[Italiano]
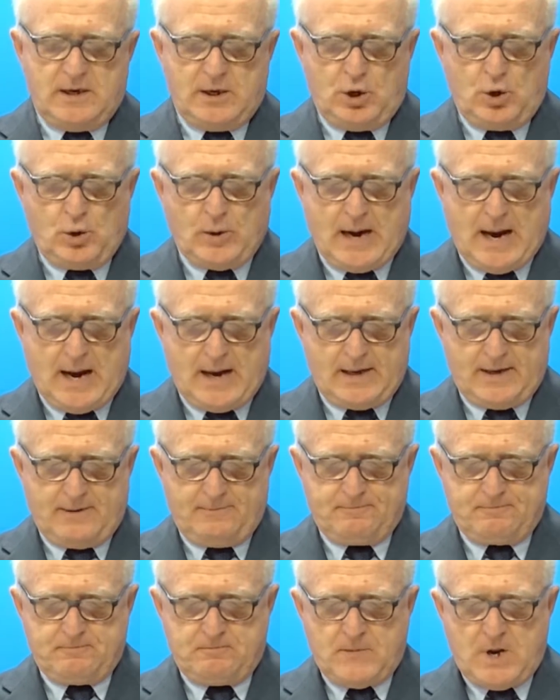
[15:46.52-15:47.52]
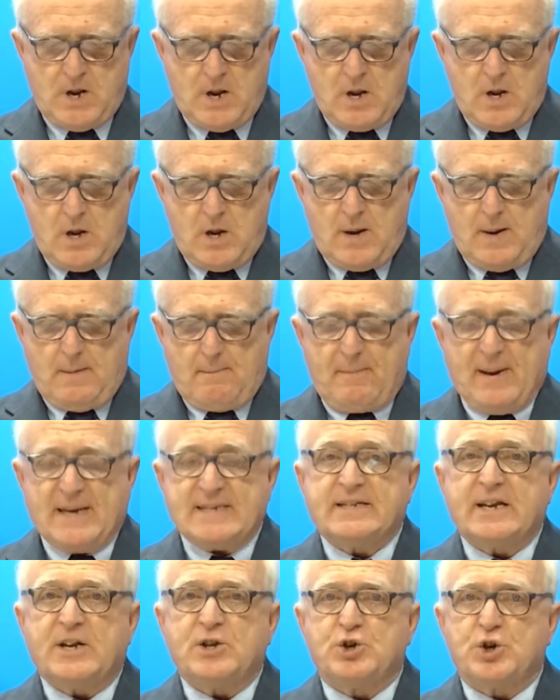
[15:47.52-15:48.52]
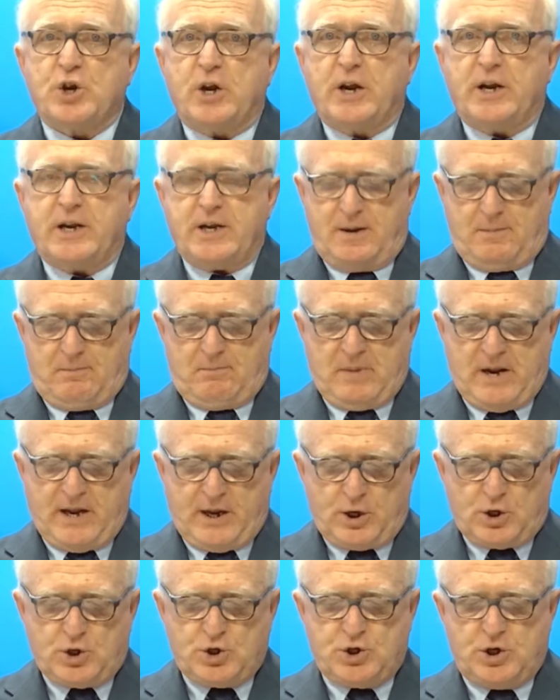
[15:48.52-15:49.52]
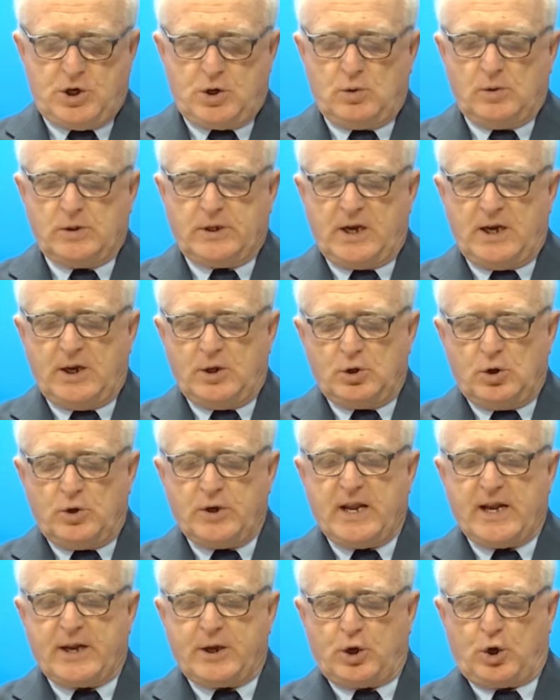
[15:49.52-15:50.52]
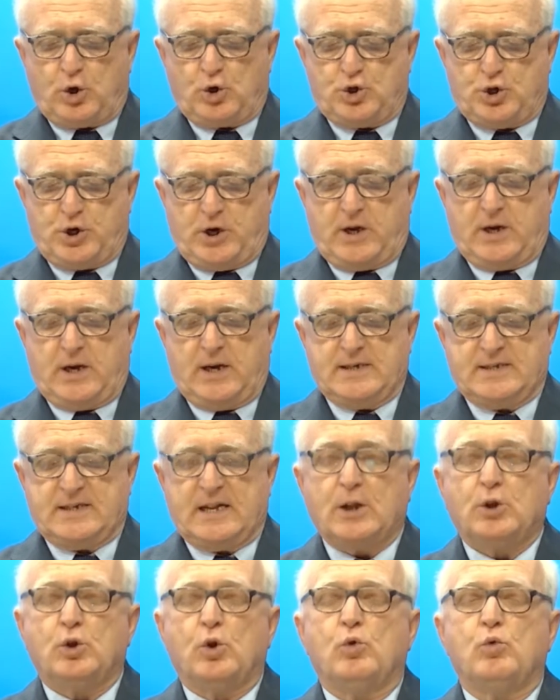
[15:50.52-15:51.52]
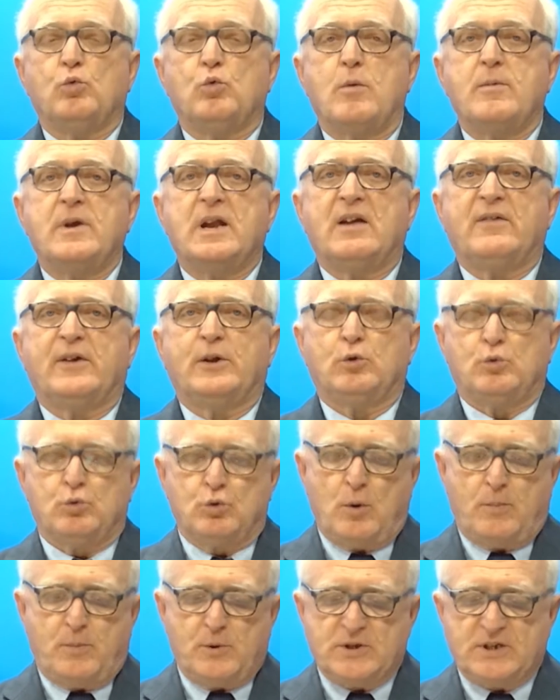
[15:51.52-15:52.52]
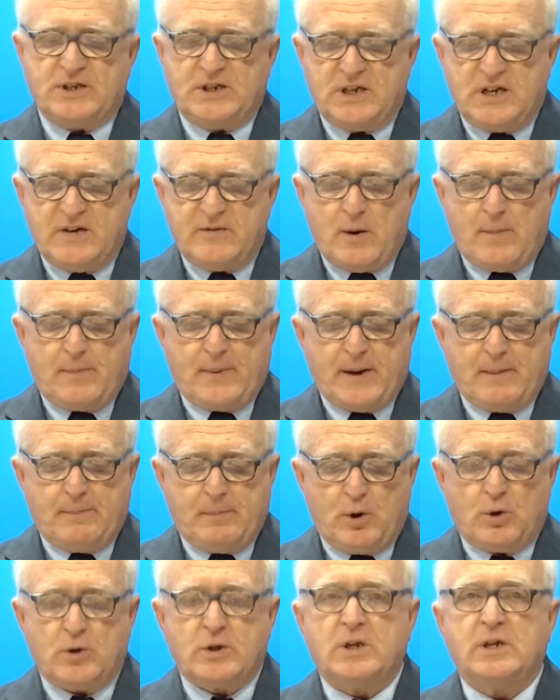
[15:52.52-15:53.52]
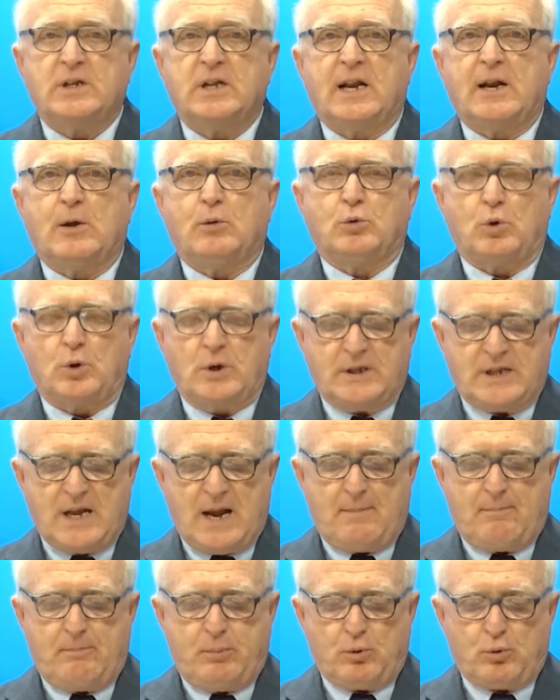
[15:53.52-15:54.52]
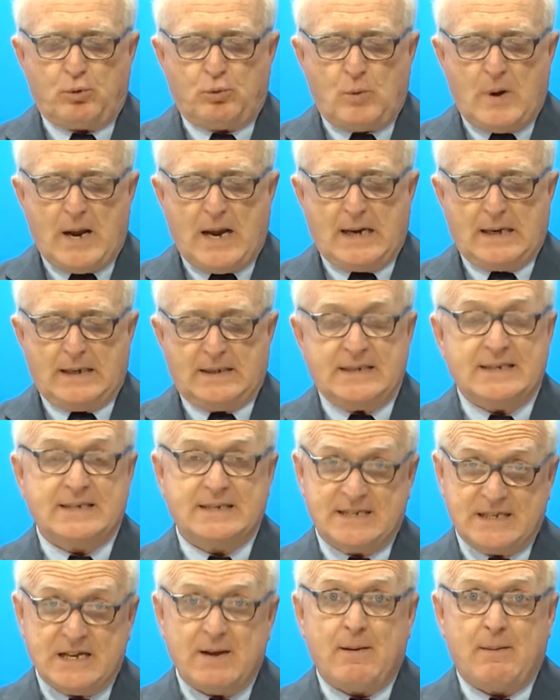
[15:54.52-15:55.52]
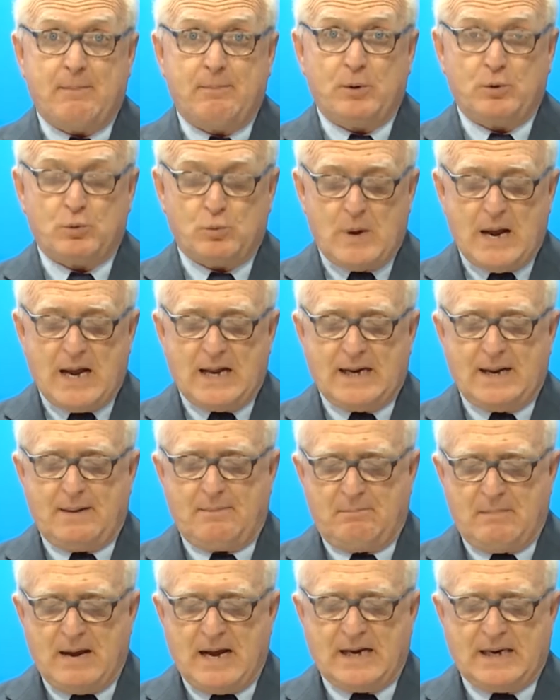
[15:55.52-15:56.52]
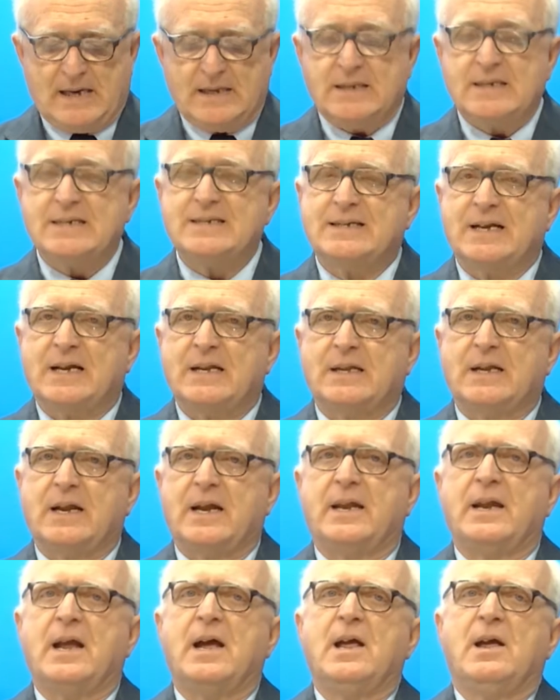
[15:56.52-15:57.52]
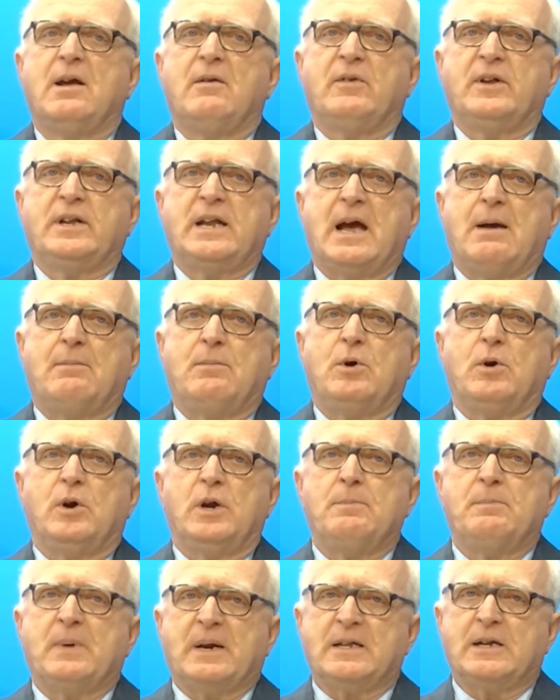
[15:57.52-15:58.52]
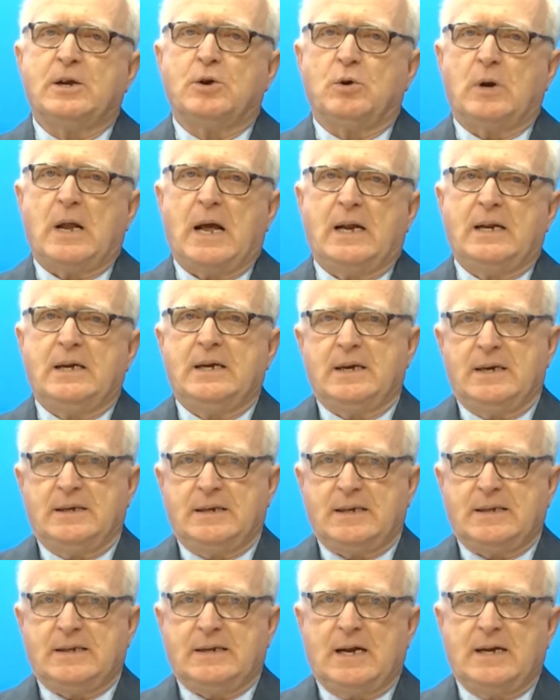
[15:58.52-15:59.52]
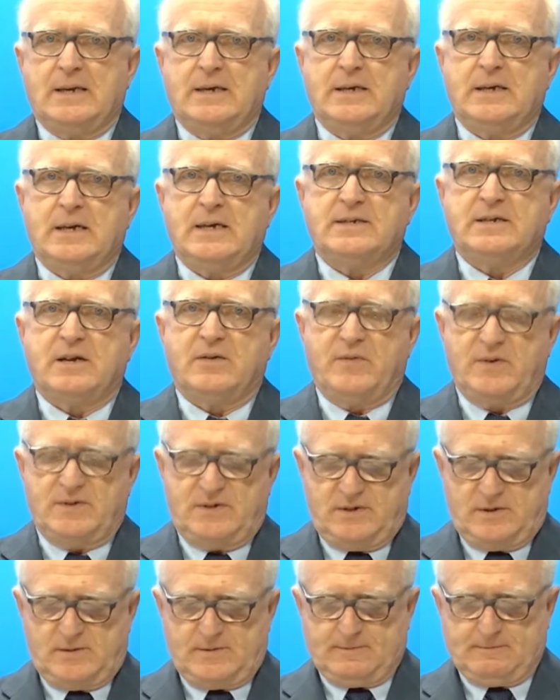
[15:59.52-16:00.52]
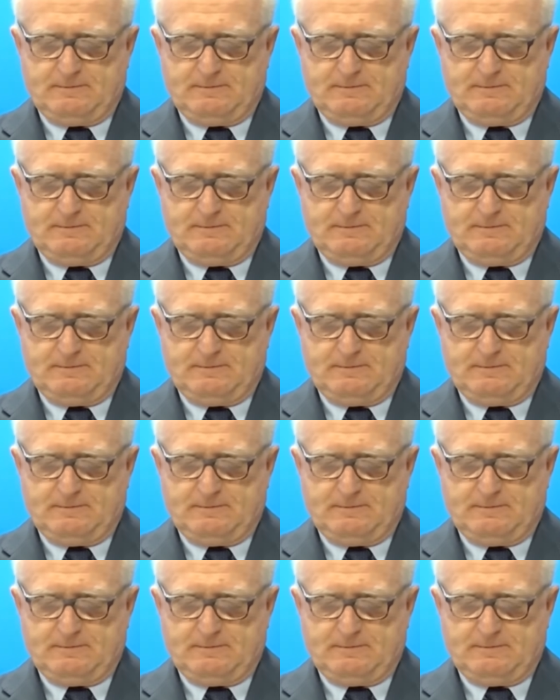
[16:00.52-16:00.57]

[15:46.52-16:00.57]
locali. Passeggeri, merci, contenitori e crociere è stato un 2021 positivo per i porti dell'autorità portuale, di sistema portuale Mare di Sardegna. Vediamo i particolari, i dettagli nel servizio.